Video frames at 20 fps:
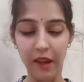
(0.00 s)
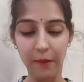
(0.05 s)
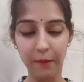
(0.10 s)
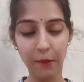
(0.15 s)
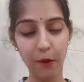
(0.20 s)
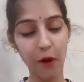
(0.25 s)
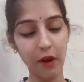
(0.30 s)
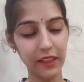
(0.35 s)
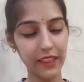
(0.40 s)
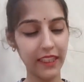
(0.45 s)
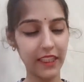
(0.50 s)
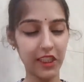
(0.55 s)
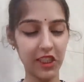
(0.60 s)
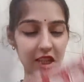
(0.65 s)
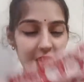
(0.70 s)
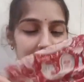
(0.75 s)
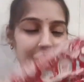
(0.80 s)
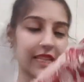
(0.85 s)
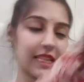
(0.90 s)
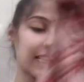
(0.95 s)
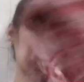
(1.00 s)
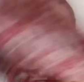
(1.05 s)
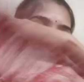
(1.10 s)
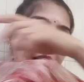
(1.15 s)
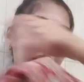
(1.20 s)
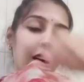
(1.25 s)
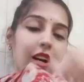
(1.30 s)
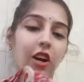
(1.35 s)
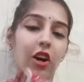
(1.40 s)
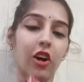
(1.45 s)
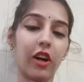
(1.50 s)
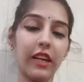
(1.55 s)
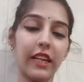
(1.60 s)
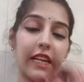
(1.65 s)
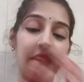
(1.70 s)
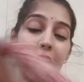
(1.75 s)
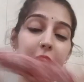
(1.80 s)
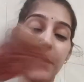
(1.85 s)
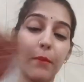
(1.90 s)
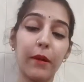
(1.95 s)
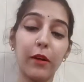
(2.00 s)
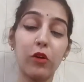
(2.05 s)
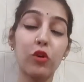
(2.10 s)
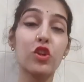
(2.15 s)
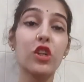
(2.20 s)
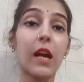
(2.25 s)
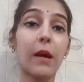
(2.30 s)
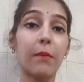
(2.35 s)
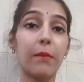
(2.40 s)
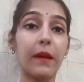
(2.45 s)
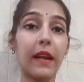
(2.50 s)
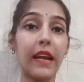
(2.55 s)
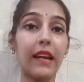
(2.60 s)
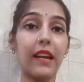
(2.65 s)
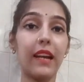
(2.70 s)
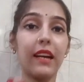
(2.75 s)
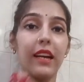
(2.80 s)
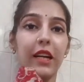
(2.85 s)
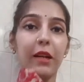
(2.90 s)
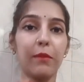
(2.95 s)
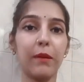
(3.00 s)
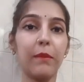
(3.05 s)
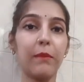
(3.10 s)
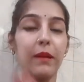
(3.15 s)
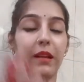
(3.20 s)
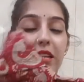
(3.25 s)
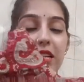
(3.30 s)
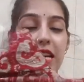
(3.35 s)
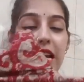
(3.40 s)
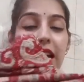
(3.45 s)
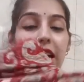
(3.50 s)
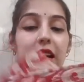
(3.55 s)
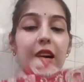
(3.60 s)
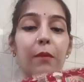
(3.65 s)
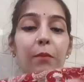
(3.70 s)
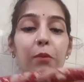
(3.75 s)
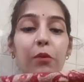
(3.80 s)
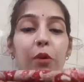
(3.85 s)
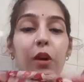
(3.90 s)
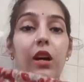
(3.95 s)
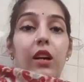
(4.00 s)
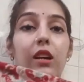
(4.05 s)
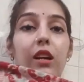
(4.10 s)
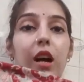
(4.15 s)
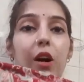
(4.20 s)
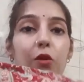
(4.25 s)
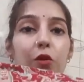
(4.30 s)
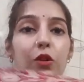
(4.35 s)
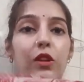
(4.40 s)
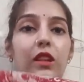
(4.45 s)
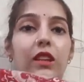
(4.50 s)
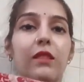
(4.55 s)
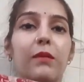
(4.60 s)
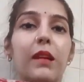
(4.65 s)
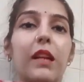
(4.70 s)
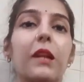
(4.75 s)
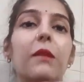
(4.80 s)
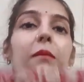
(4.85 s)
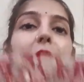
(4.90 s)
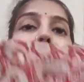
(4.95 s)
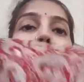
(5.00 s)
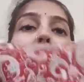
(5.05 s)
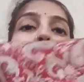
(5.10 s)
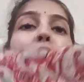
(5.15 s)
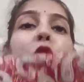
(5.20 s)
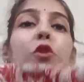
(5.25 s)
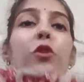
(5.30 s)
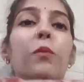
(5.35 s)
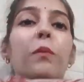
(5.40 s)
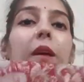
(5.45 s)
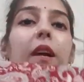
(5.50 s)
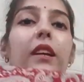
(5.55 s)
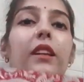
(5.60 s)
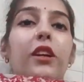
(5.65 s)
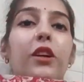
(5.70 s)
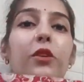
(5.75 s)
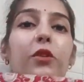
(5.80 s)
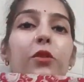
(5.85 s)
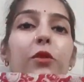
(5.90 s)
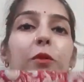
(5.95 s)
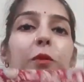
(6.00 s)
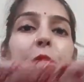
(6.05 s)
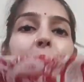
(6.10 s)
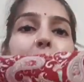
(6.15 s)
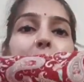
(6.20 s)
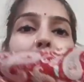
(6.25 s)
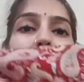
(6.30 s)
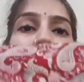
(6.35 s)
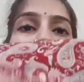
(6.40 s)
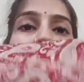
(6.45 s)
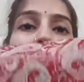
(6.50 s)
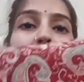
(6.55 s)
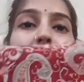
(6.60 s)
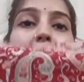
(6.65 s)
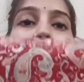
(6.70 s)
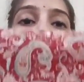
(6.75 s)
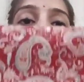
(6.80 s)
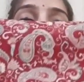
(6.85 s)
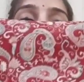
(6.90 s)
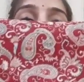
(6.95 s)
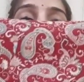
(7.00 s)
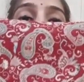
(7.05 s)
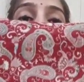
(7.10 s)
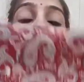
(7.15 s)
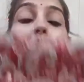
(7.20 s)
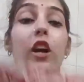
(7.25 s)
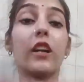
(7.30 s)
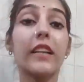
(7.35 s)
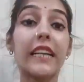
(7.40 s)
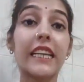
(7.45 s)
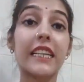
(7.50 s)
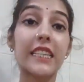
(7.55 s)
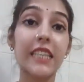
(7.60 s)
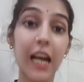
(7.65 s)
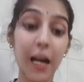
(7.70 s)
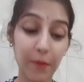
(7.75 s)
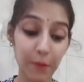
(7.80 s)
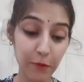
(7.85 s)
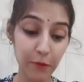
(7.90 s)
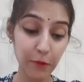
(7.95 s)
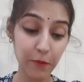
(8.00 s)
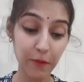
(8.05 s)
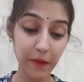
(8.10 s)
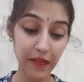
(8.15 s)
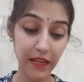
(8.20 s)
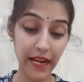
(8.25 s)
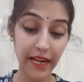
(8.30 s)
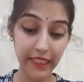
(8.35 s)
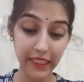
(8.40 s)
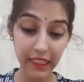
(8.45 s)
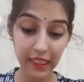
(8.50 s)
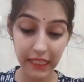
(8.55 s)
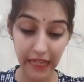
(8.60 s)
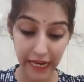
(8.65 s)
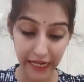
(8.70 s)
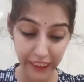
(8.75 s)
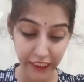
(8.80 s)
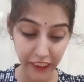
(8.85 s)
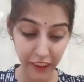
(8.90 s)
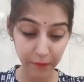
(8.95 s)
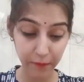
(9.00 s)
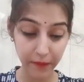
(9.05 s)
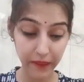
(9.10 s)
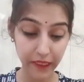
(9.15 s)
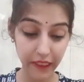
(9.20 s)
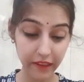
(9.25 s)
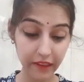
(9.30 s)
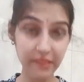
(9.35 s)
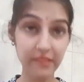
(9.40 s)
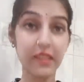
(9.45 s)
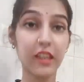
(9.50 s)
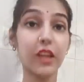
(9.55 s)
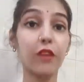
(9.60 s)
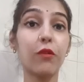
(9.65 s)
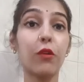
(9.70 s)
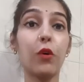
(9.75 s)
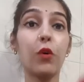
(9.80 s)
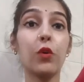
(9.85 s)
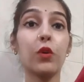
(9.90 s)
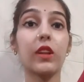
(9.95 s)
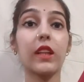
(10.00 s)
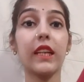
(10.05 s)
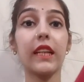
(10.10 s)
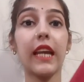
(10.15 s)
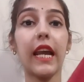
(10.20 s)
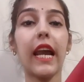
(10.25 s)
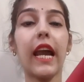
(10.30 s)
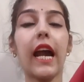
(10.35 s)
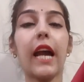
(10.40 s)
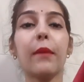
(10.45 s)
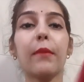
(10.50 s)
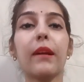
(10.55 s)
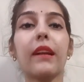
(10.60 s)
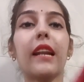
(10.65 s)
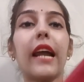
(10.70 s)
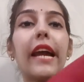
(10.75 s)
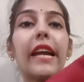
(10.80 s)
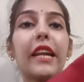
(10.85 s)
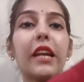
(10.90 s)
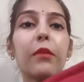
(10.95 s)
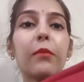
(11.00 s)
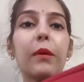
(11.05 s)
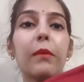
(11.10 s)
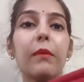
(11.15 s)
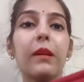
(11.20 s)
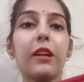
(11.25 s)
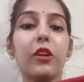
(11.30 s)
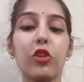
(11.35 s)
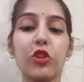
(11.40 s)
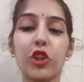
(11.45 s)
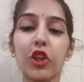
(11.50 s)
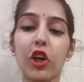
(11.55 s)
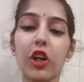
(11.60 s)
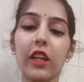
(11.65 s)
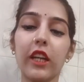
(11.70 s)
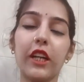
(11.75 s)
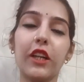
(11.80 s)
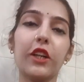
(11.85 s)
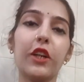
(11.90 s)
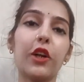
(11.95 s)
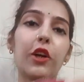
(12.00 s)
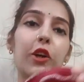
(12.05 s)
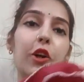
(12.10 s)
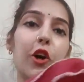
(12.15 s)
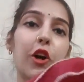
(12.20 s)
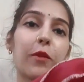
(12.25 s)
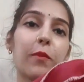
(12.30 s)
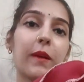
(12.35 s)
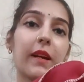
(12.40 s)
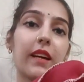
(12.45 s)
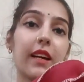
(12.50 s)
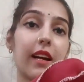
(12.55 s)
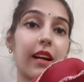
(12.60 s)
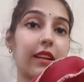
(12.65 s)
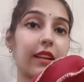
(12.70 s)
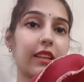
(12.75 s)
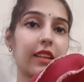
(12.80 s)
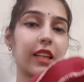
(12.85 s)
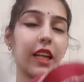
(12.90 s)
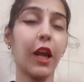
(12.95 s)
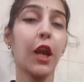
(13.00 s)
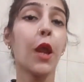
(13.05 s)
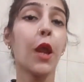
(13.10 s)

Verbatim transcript: बहुत ही अच्छा है ठीक है और ये हमें कुछ अम्ब्रेला कट में मिल जाएगा पूरा गाउन मतलब गाउन लुक में आएगी और नीचे आपको बकायदा लाइनिंग भी रिसीव होती है आई I मीन mean, लाइनिंग भी मिली होती है और इंटरलॉक भी करा देती है